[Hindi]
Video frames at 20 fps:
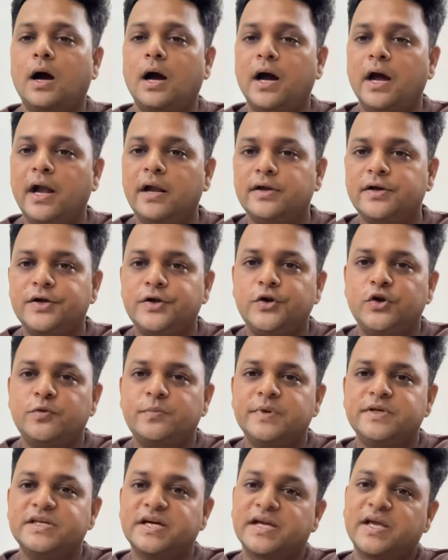हाई एल्टीट्यूड
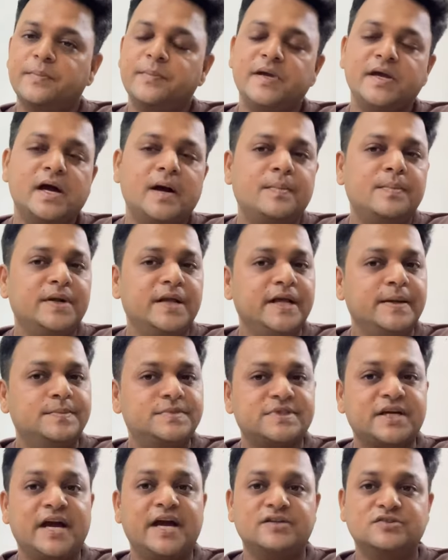पे जाके भी आप डीप
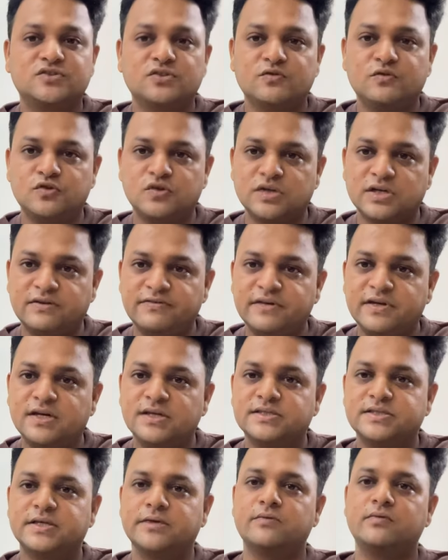स्का एस्ट्रो फोटोग्राफी
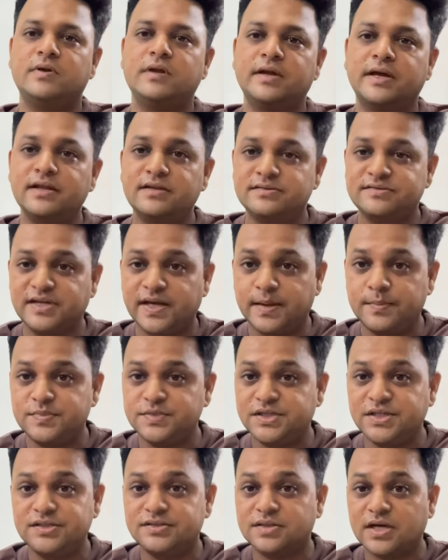कर सकते हो लेकिन सेम
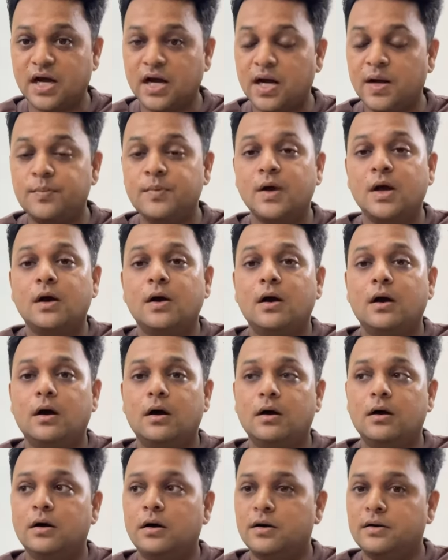चीज़ आप
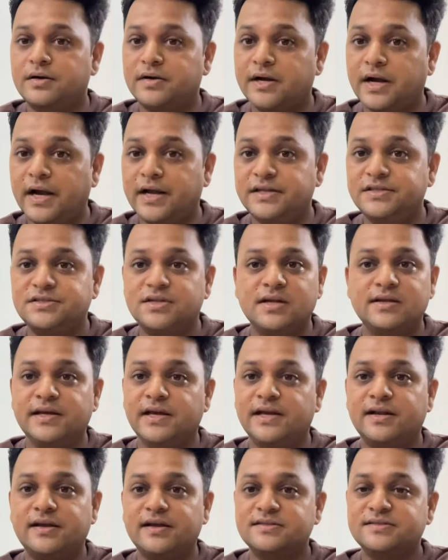ट्रेडिशनल
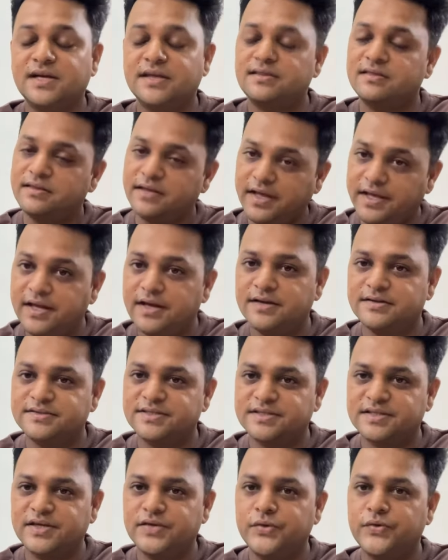गियर के साथ नहीं कर
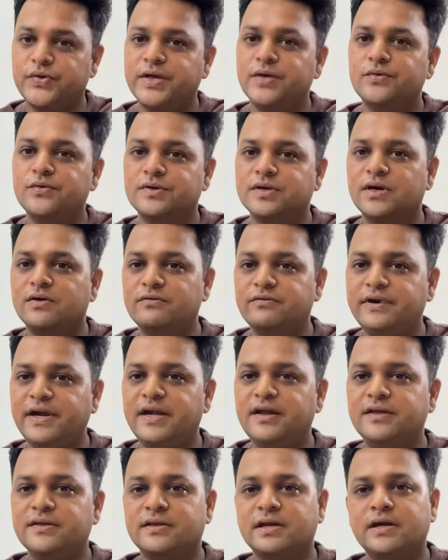सकते क्योंकि उनका
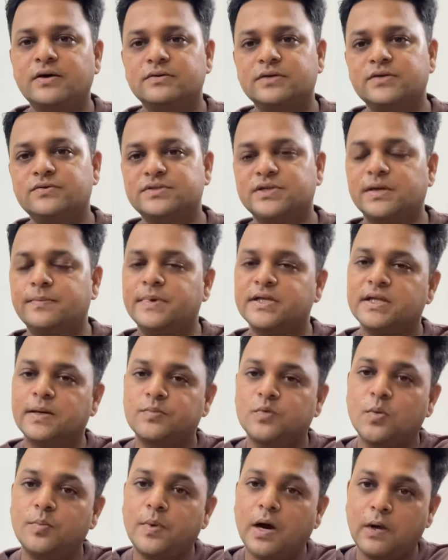वेट इतना होता है उसके बाद
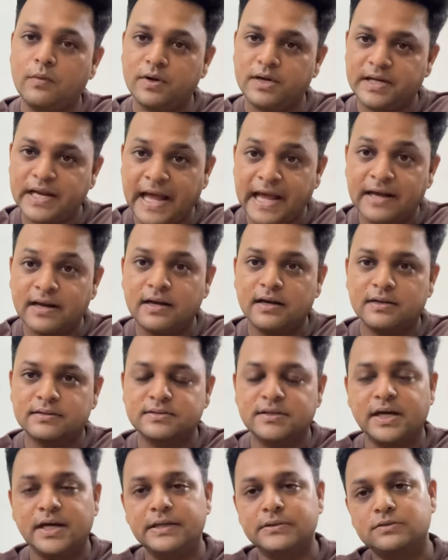आपको पावर टैंक
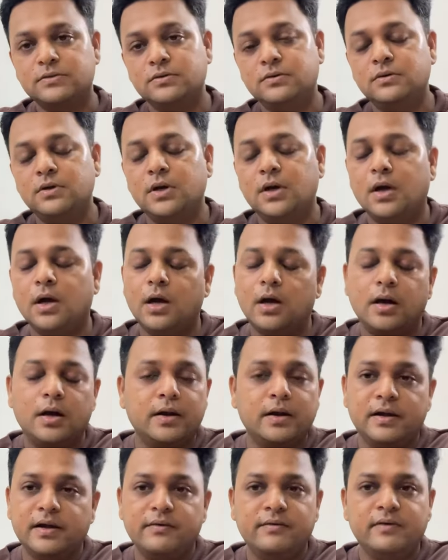लगता है तो
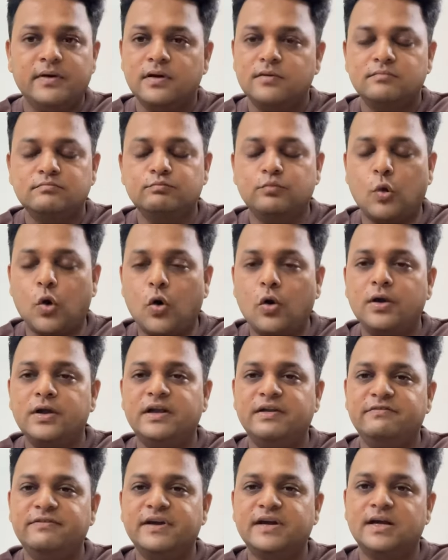
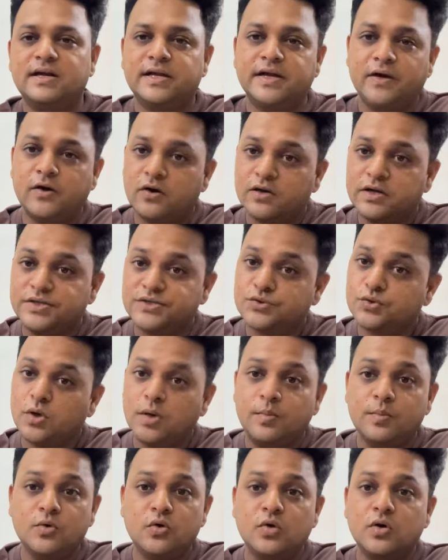बहुत डिफिकल्ट है और इसको
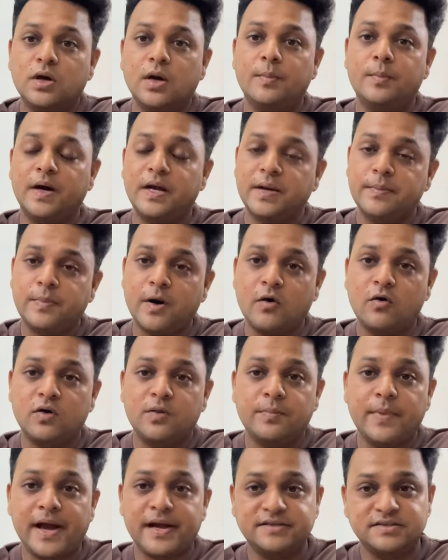हम लोग हमारे पावर
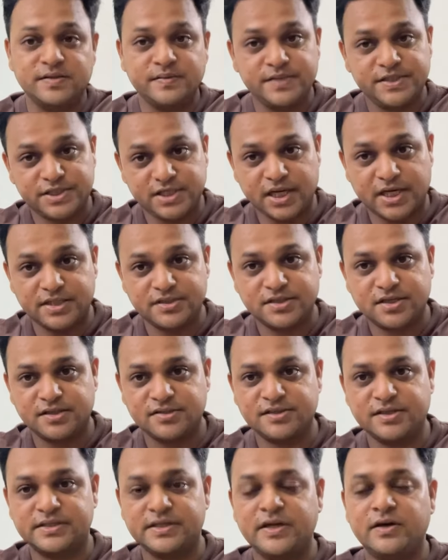बैंक से भी चार्ज कर
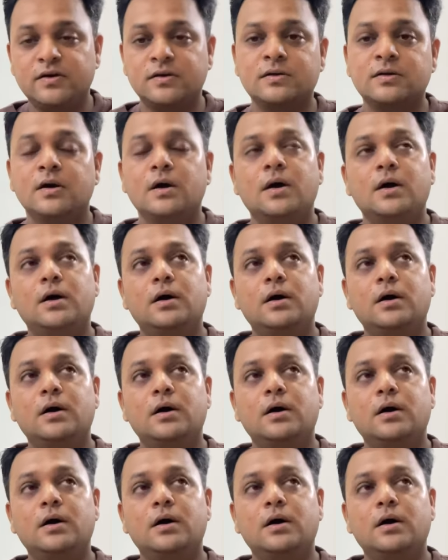सकते हैं और